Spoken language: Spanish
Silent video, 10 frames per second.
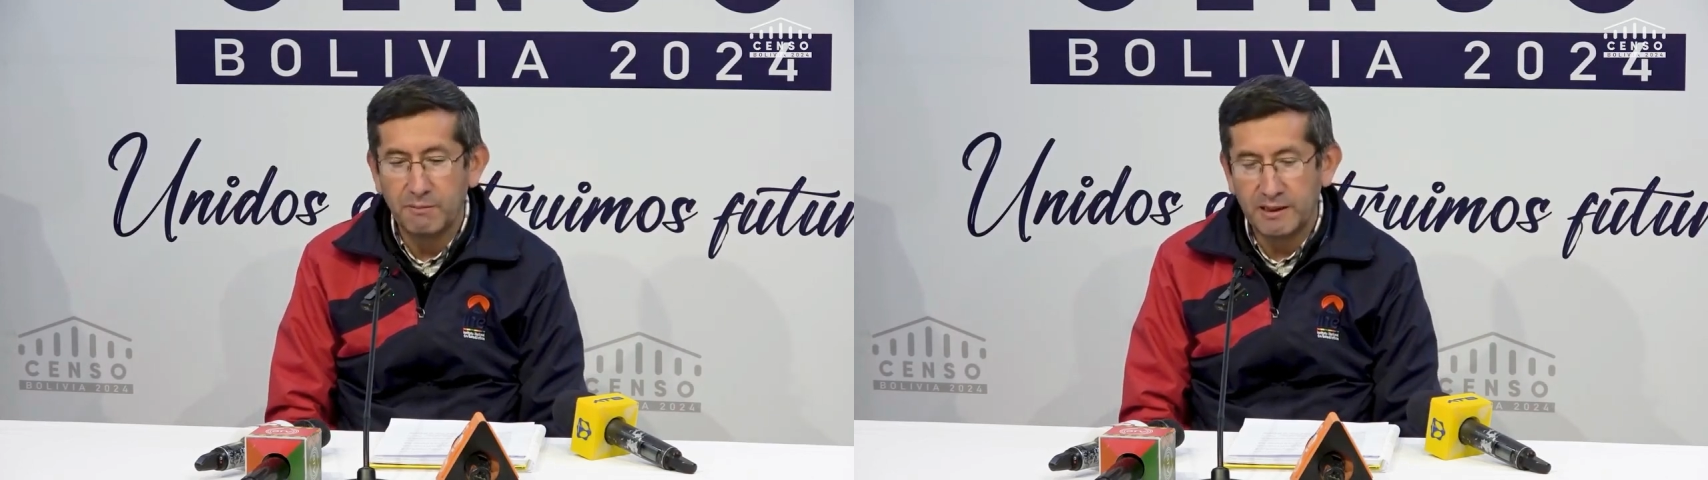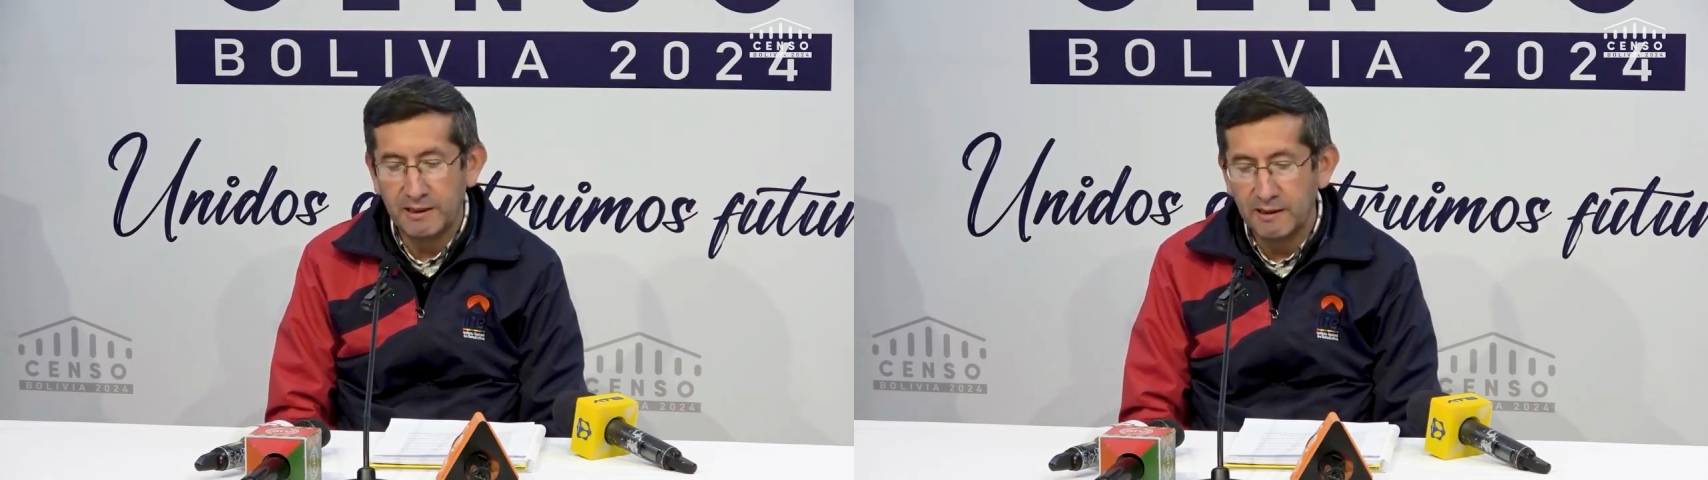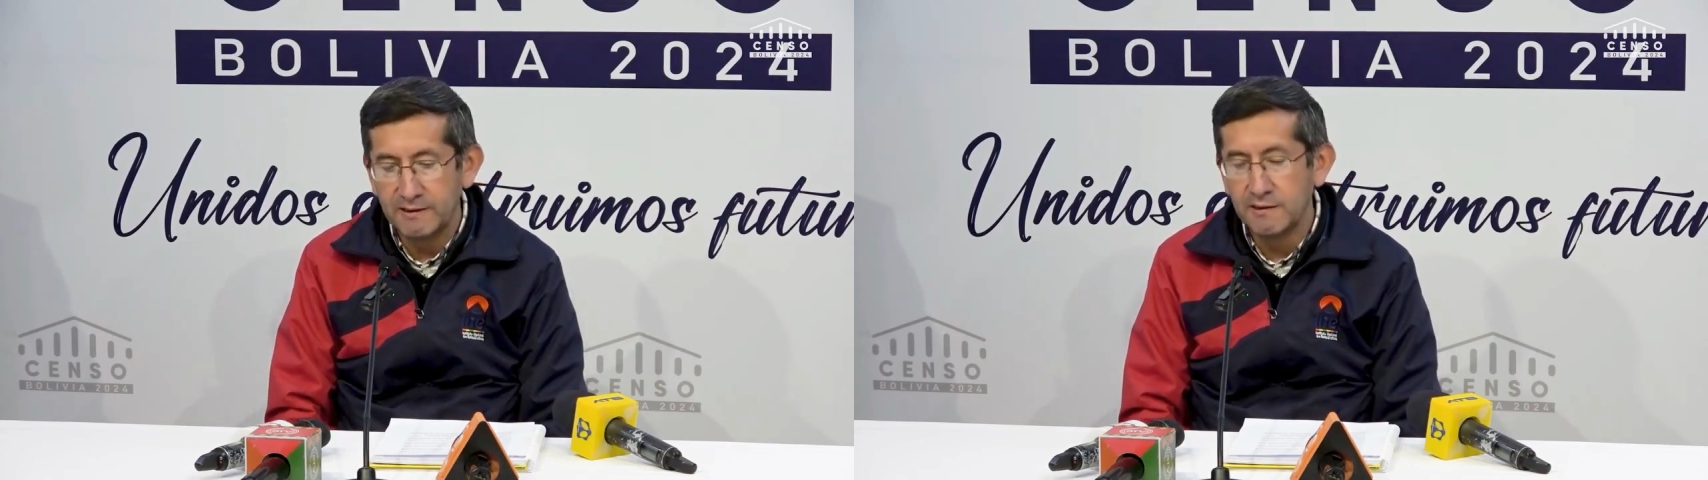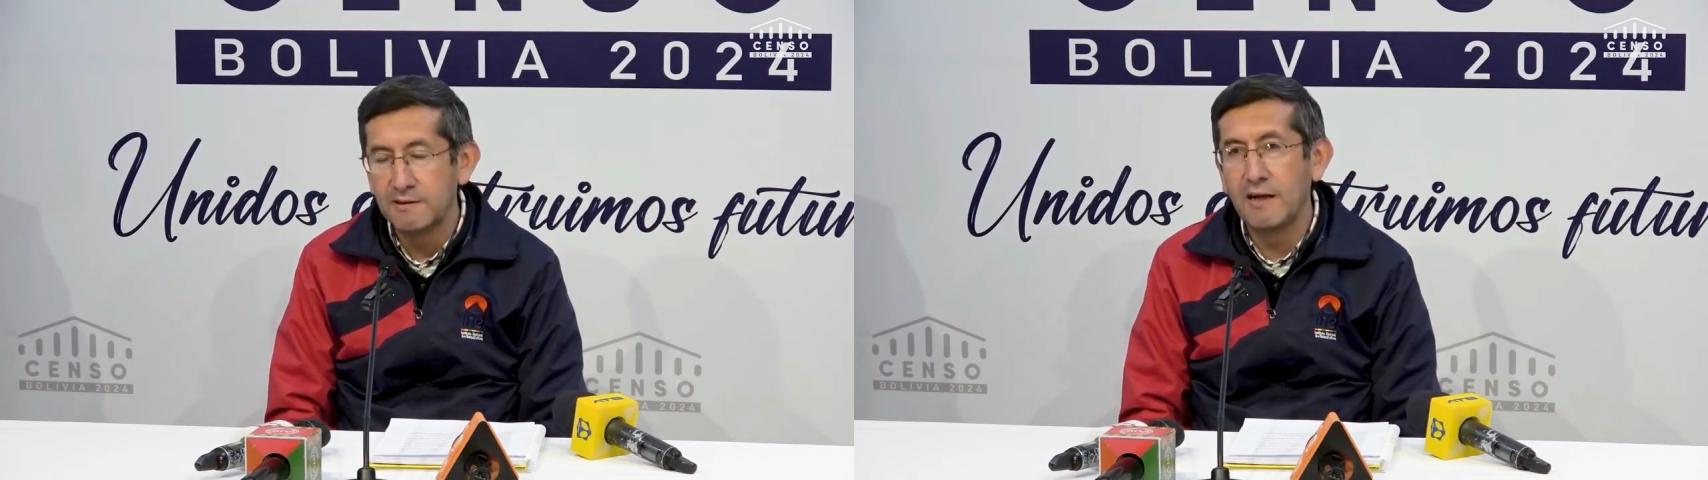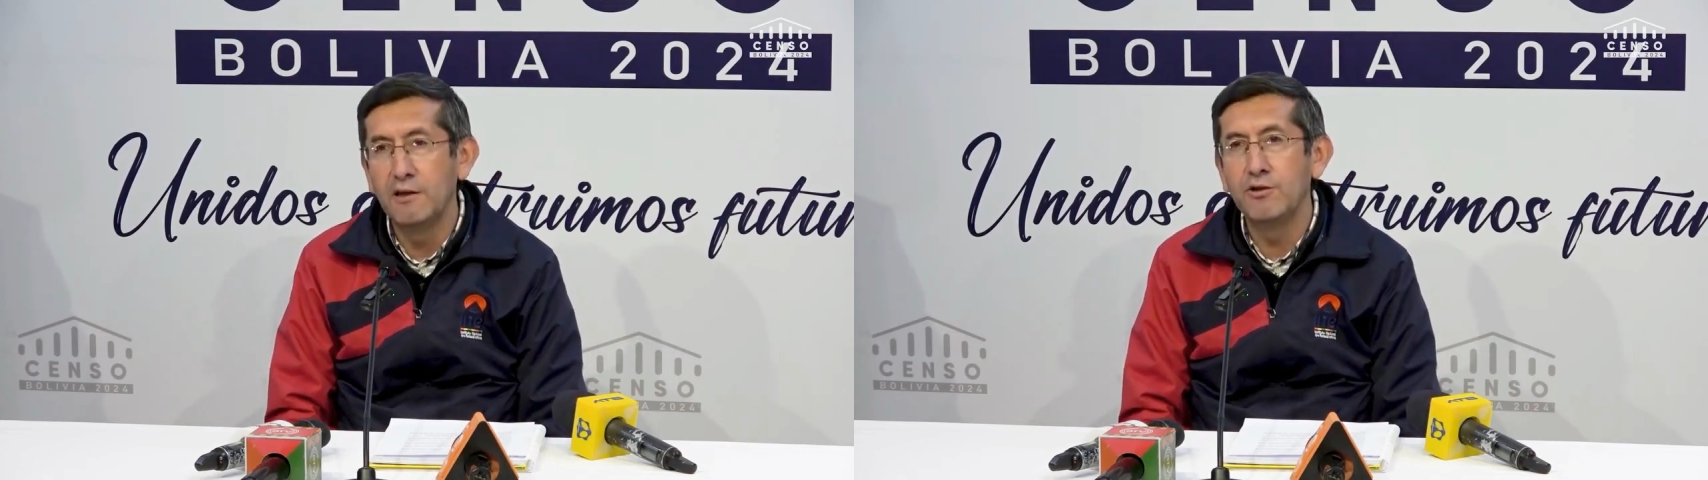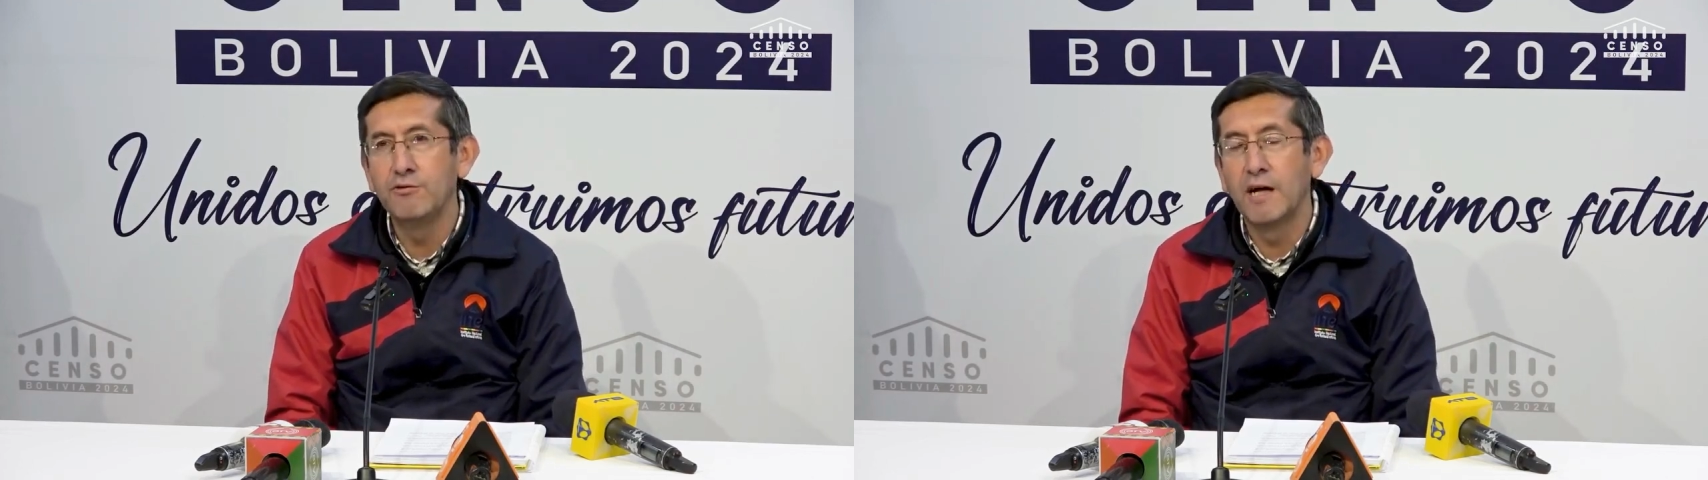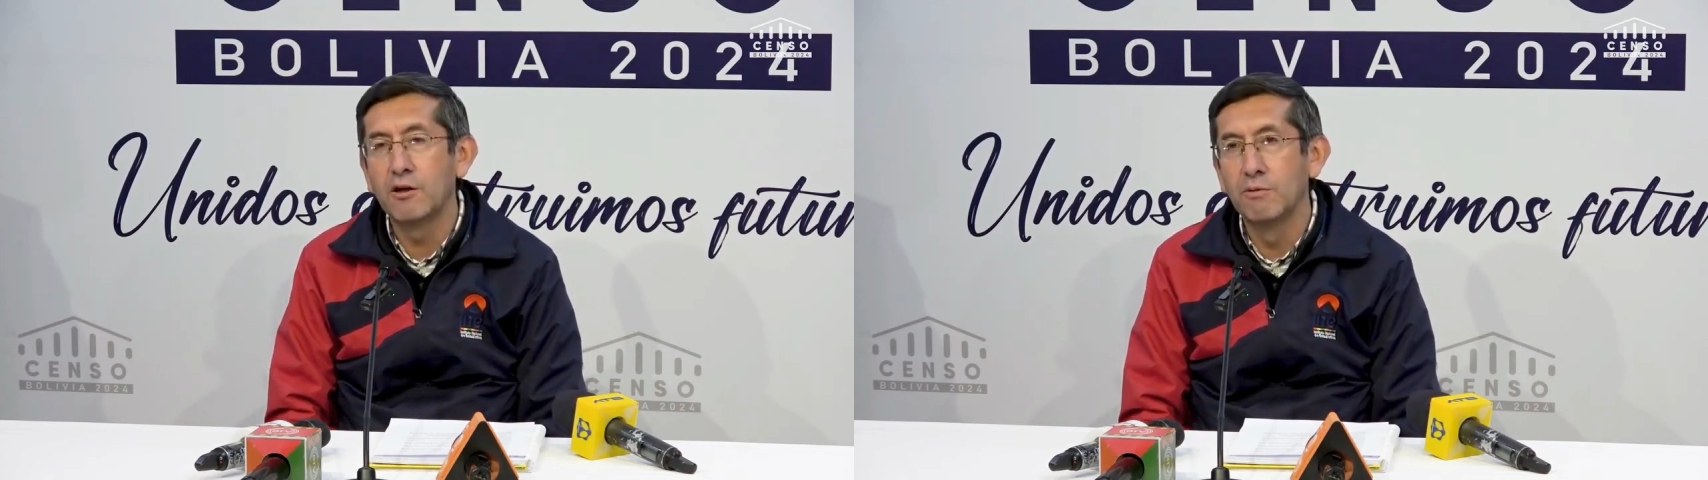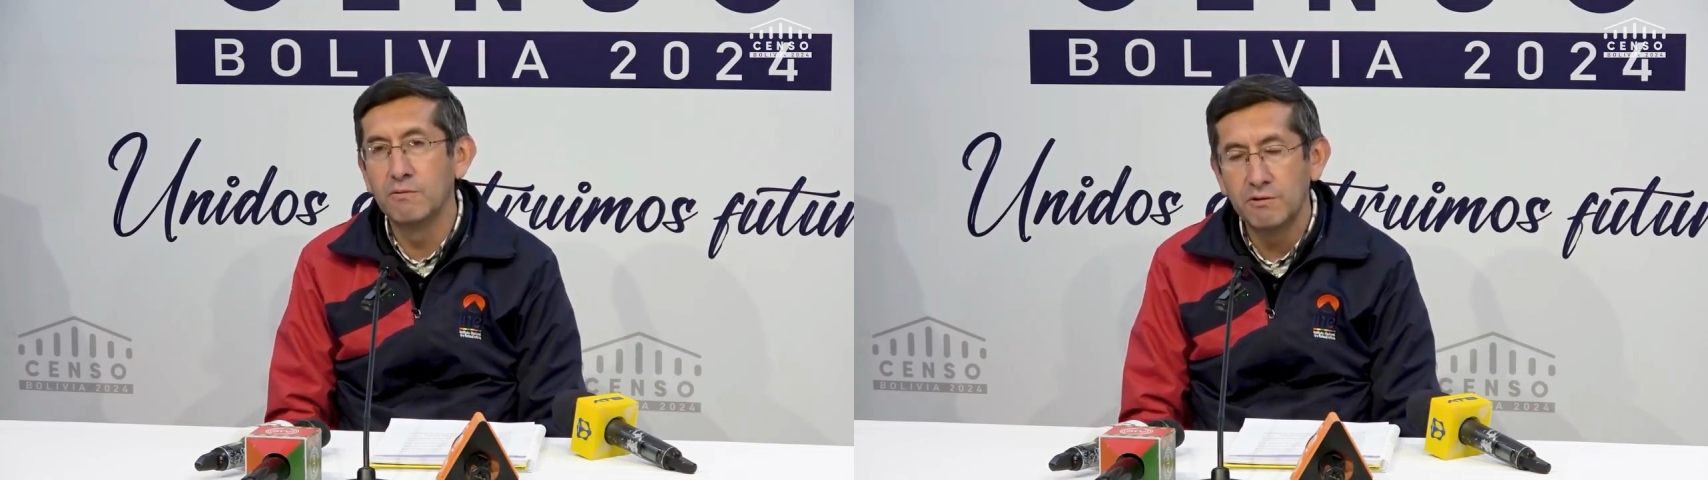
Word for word: material censal y una,